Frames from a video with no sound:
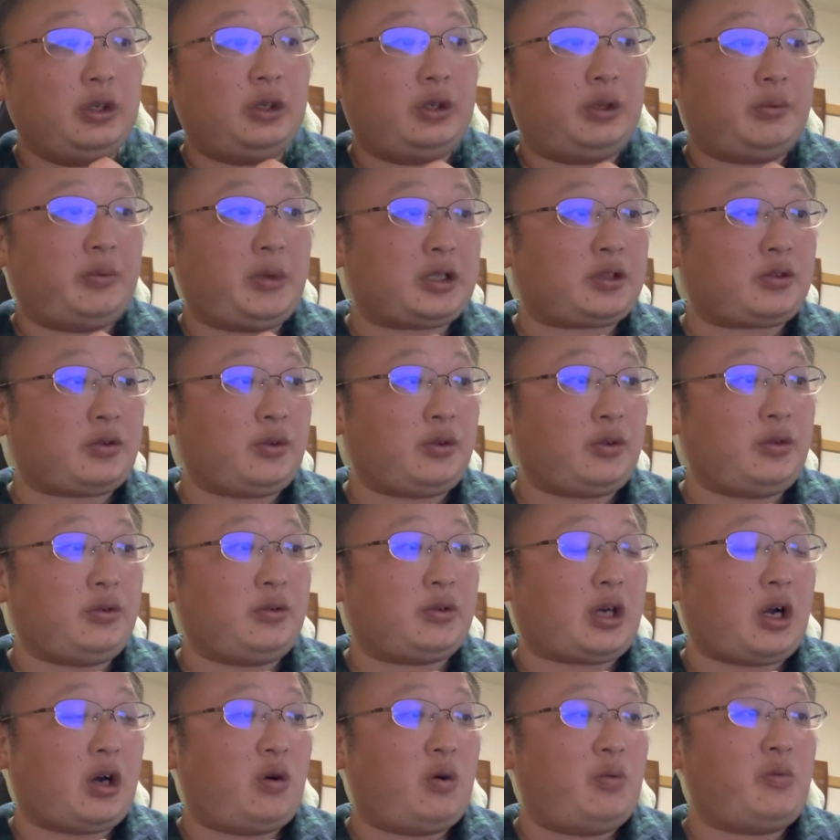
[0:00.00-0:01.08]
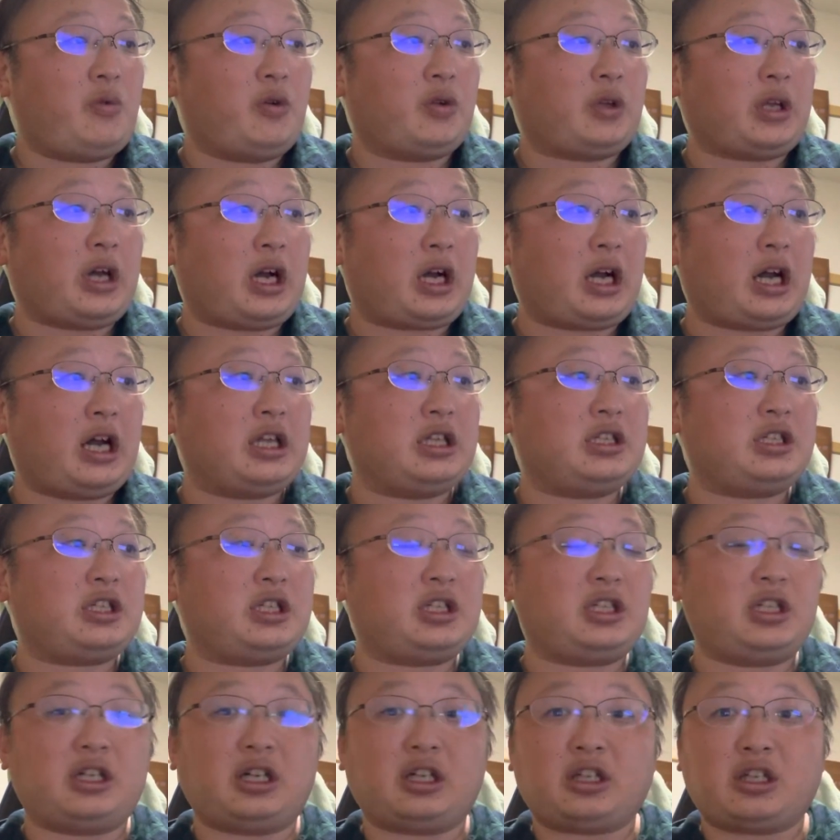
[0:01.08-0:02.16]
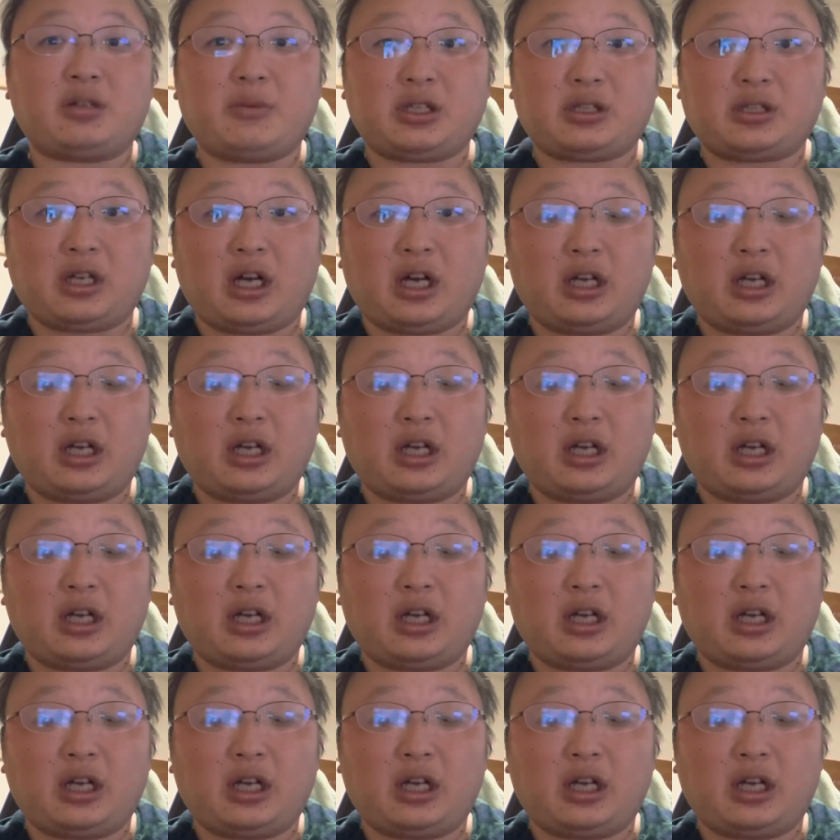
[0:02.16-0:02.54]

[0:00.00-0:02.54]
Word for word: まあ、そういうのが主な感じになってます。